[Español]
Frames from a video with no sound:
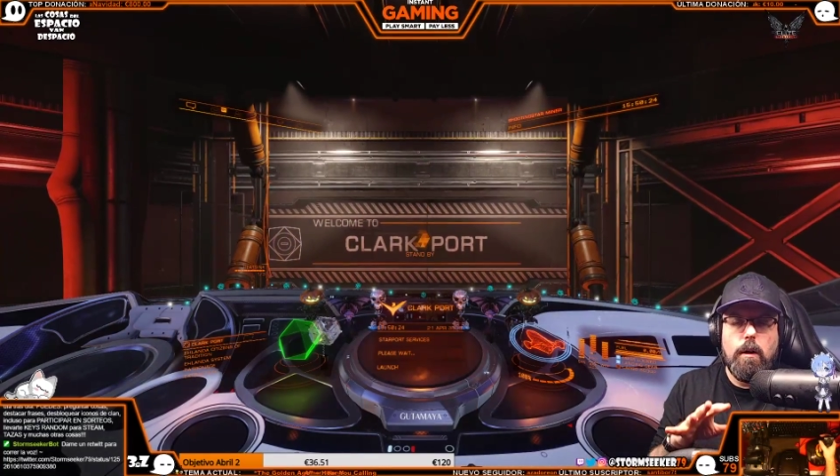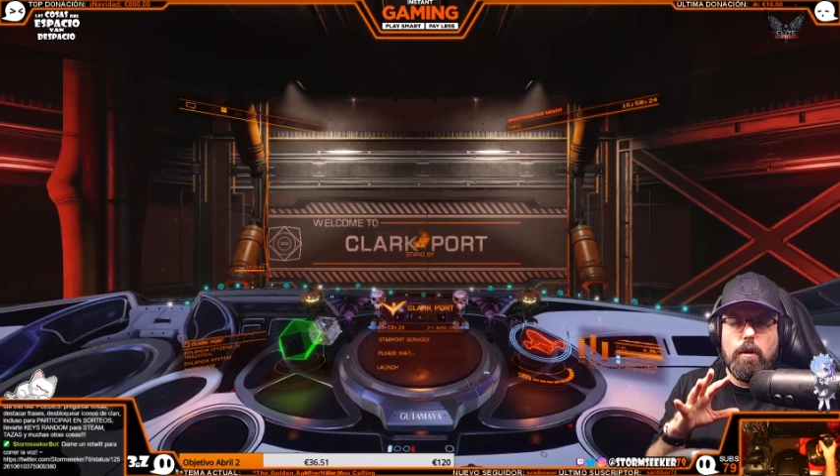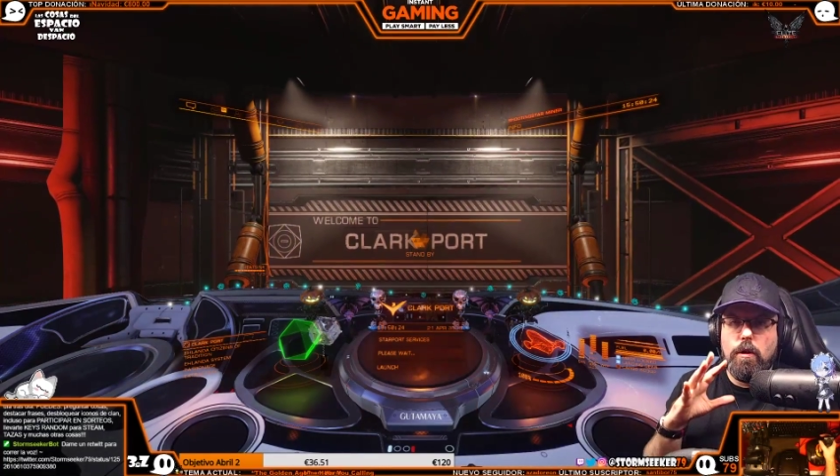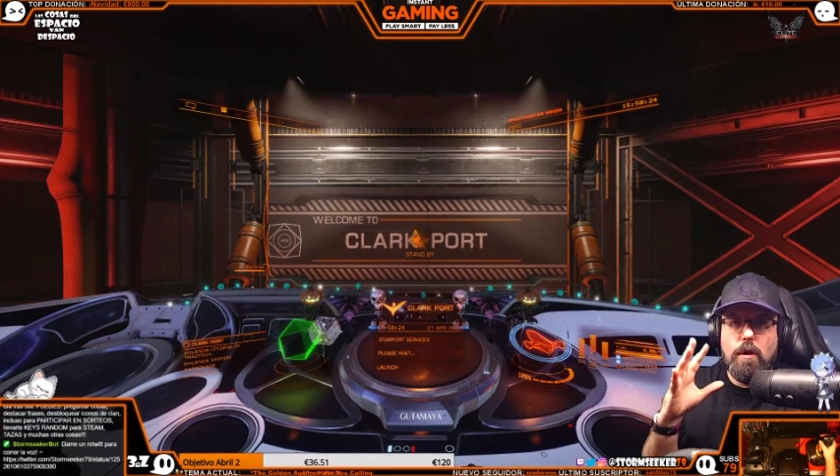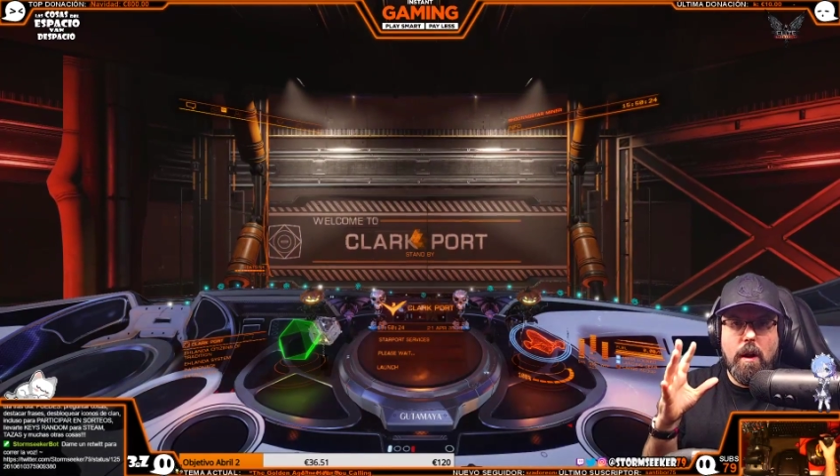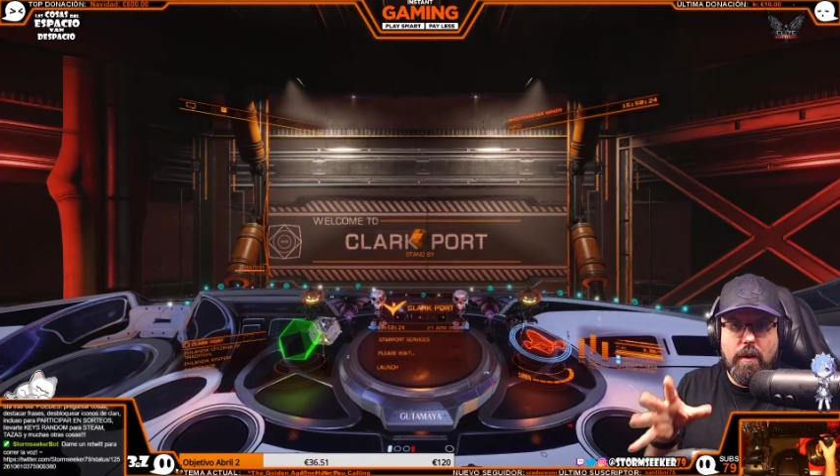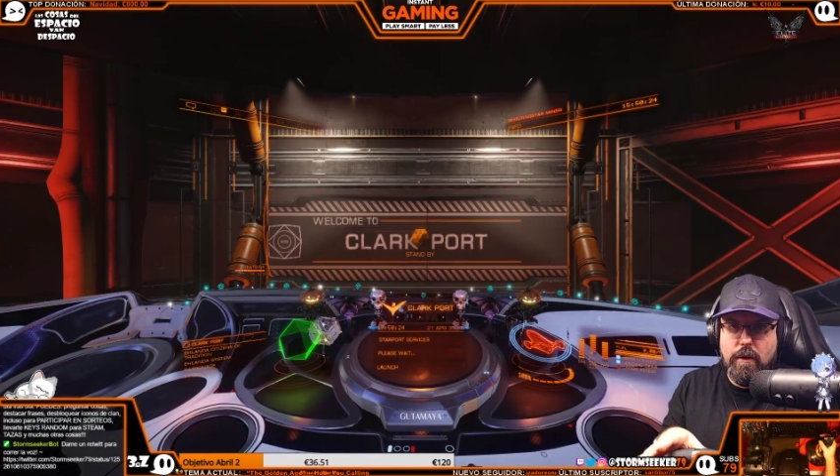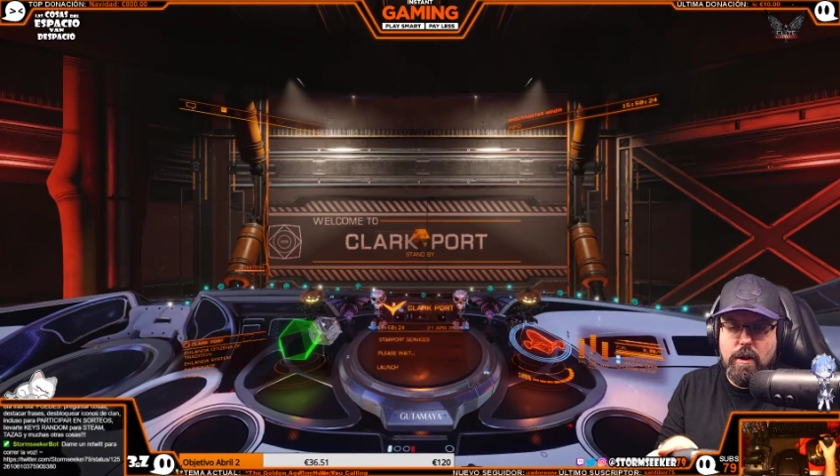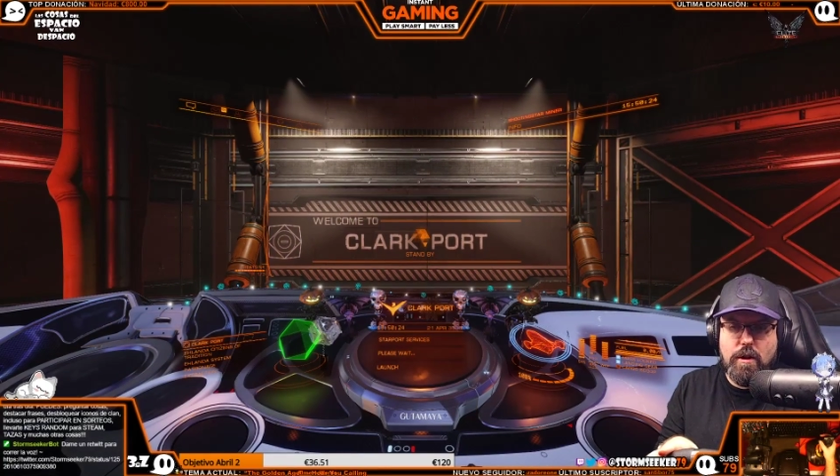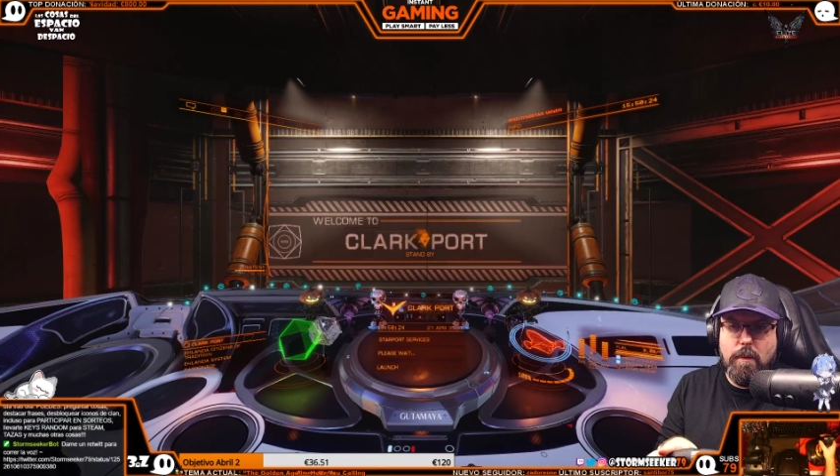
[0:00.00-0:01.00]
No estoy
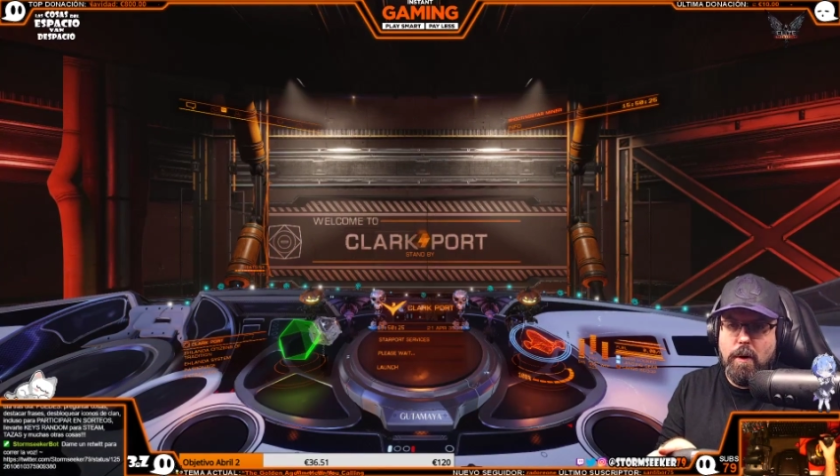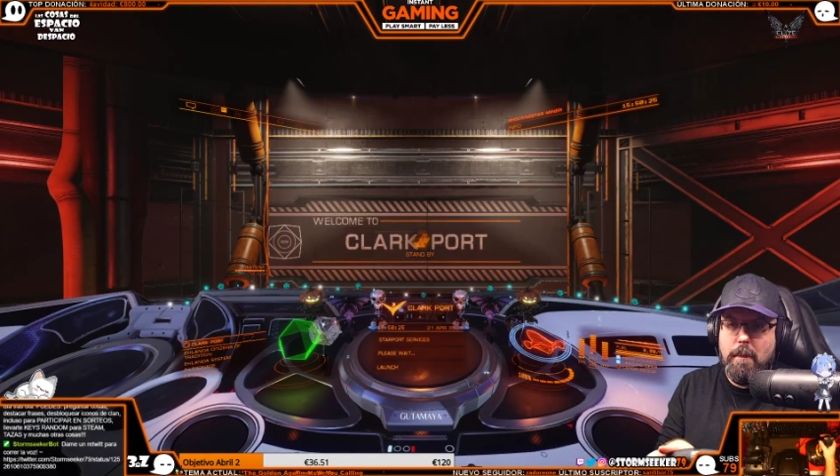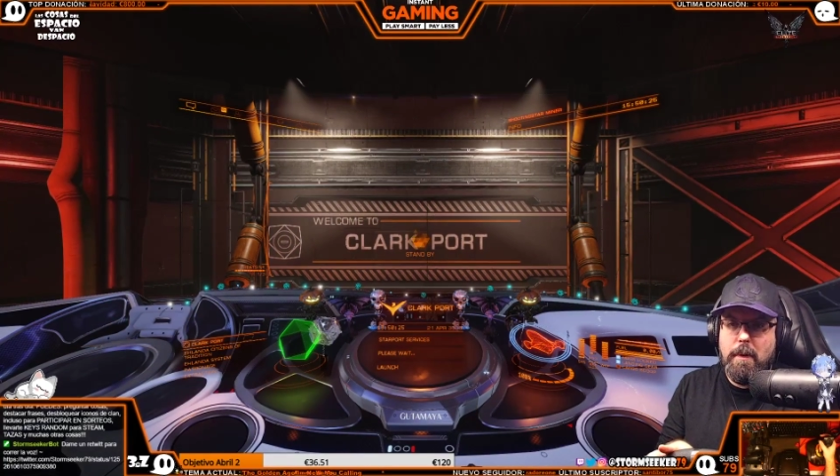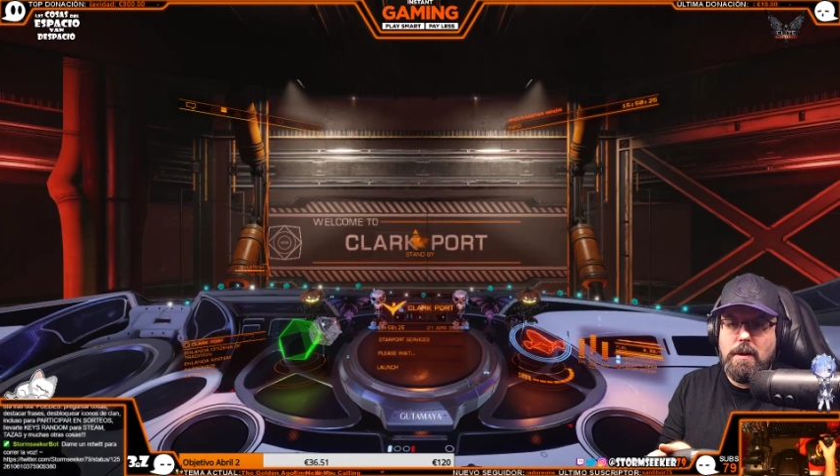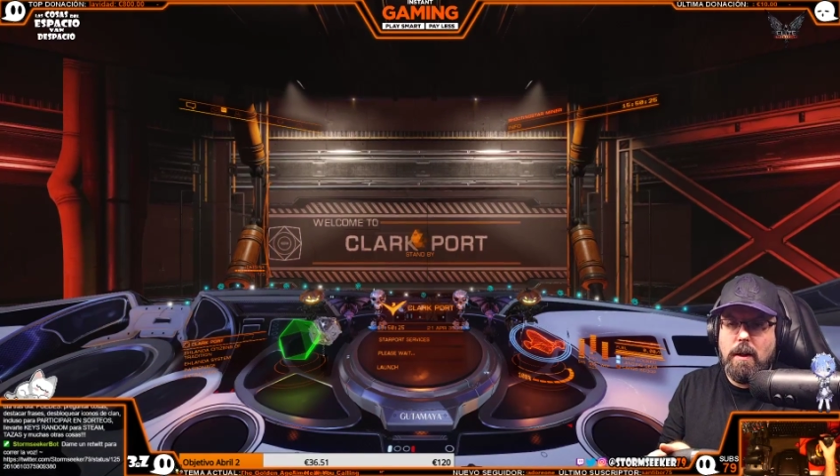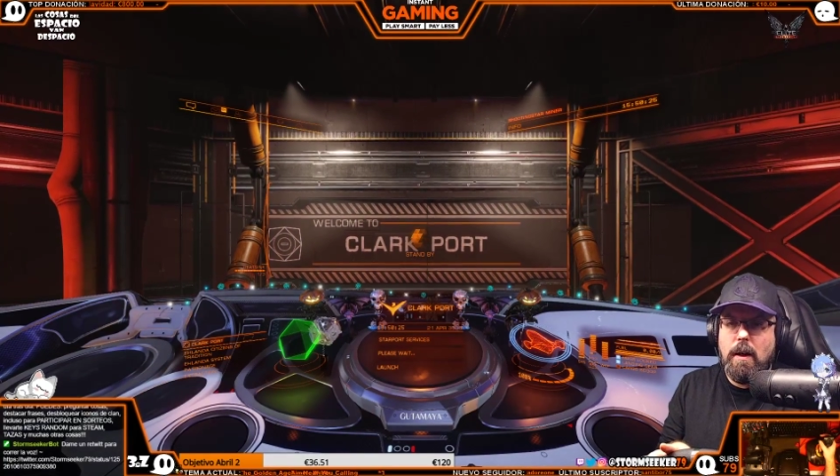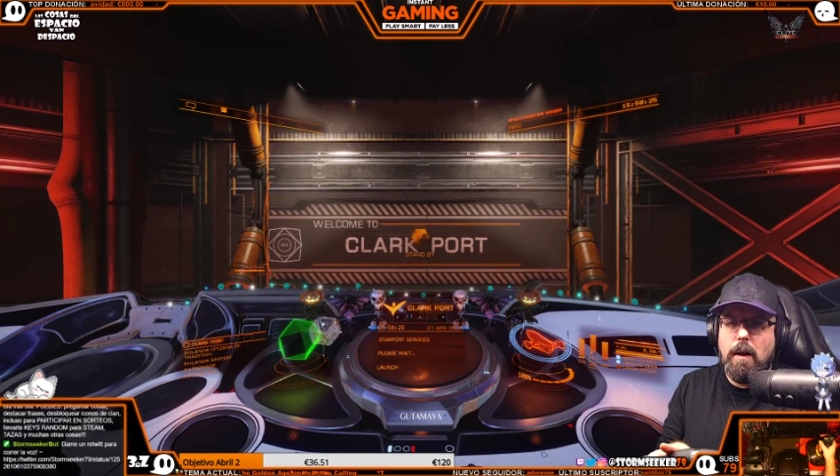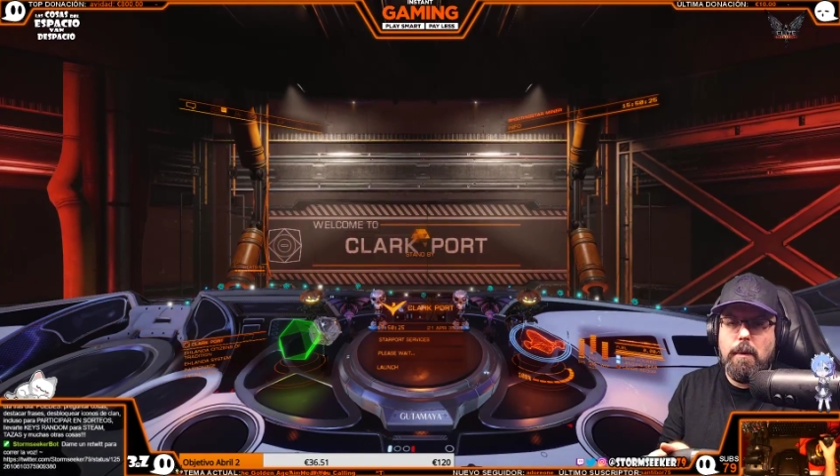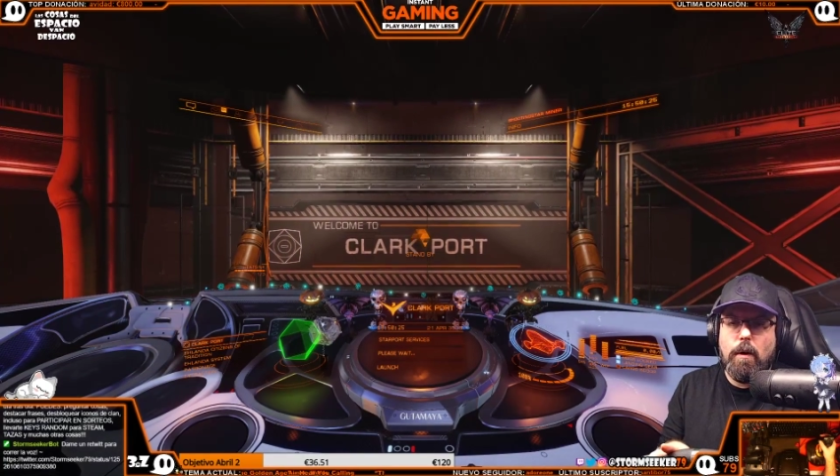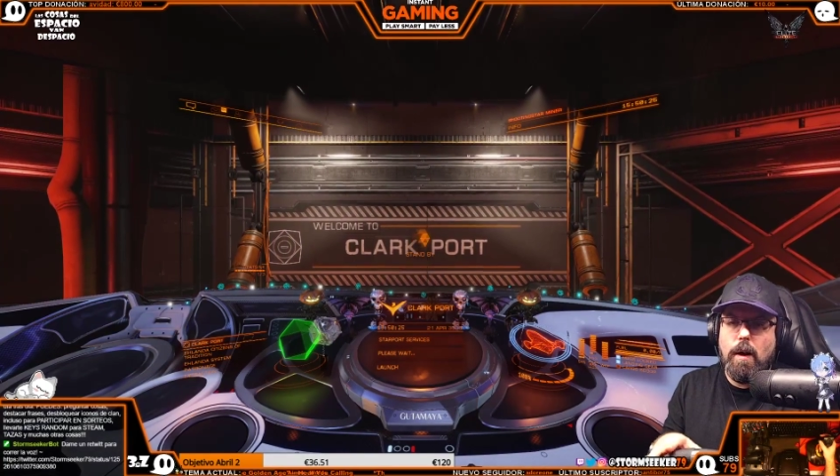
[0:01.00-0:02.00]
haciendo esto porque piense que es
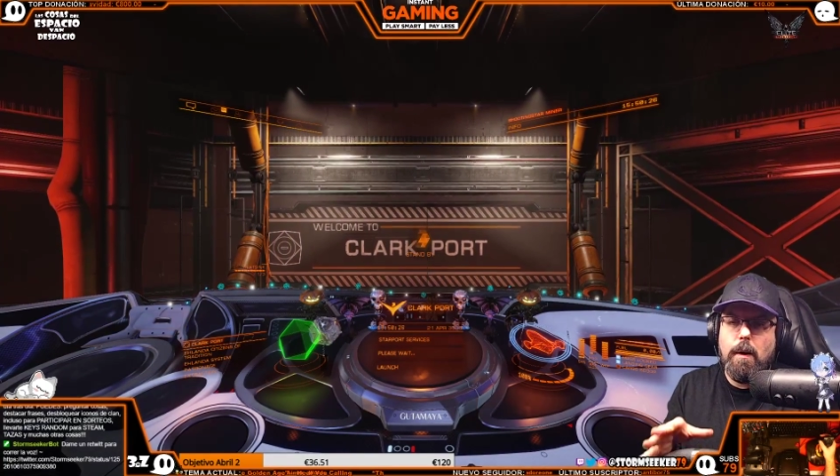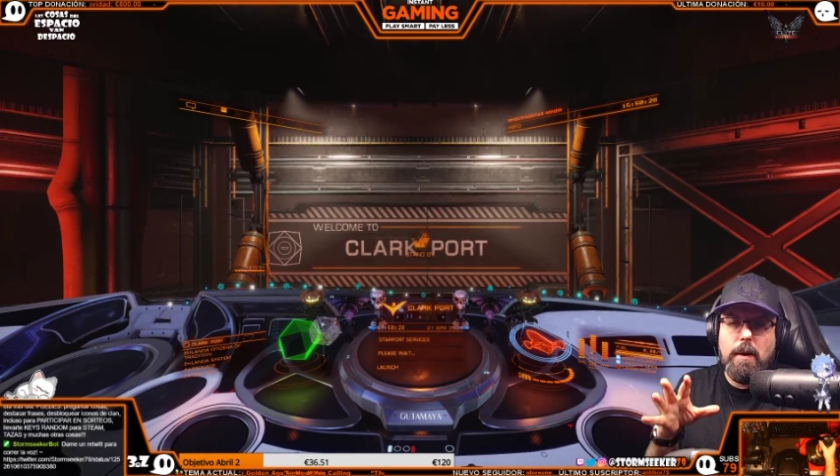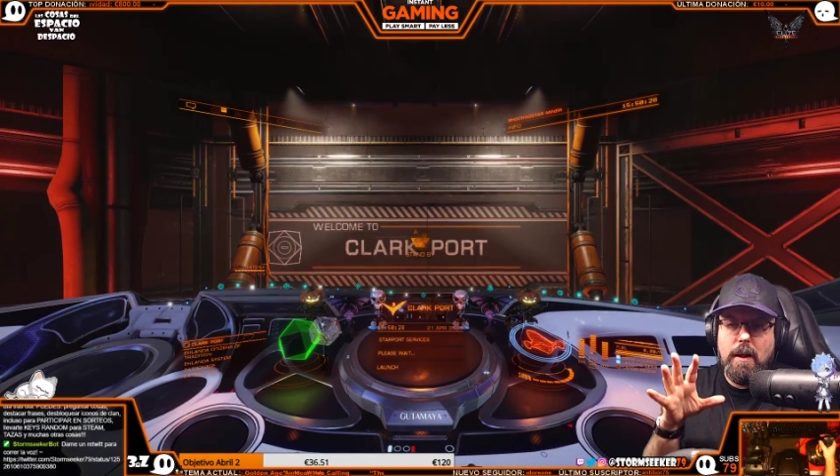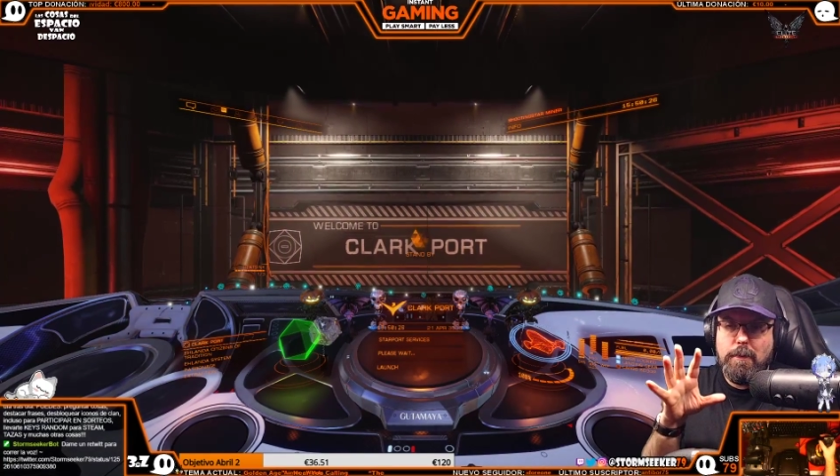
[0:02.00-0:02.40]
la mejor nave,